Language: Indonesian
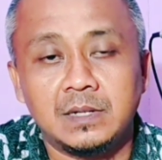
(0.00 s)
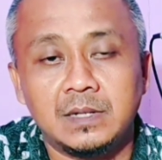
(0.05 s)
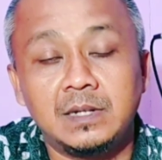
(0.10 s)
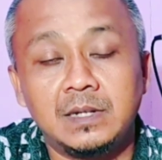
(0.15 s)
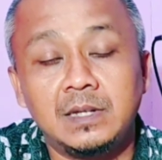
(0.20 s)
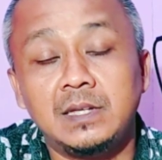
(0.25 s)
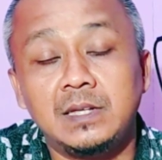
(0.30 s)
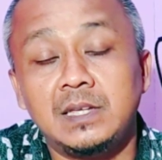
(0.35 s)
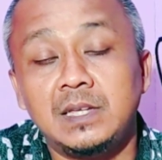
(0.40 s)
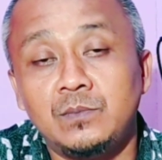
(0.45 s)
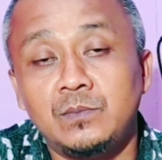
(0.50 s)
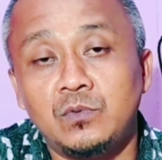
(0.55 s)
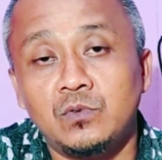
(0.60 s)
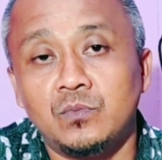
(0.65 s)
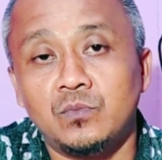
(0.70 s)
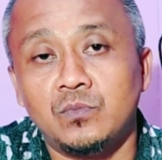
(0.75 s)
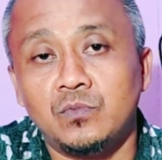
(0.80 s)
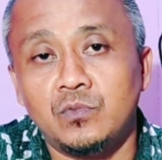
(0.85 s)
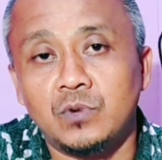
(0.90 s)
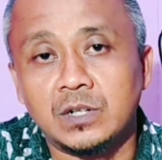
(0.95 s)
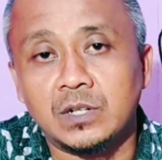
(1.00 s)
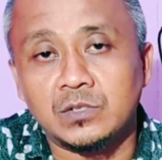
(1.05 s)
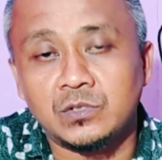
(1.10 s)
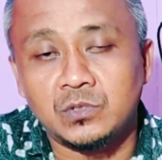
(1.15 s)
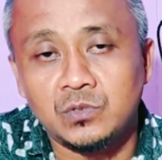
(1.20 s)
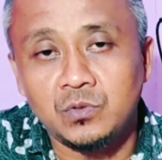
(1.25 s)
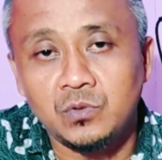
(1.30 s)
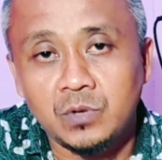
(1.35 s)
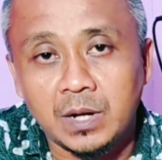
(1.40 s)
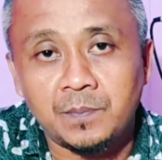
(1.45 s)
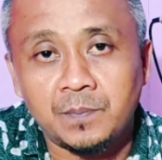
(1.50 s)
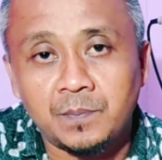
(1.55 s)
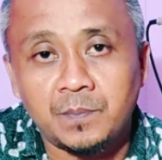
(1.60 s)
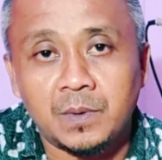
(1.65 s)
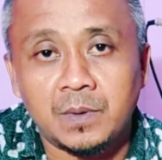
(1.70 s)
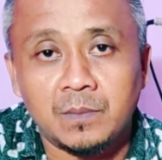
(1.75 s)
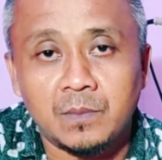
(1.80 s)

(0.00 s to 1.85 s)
Jadi ibu buat surat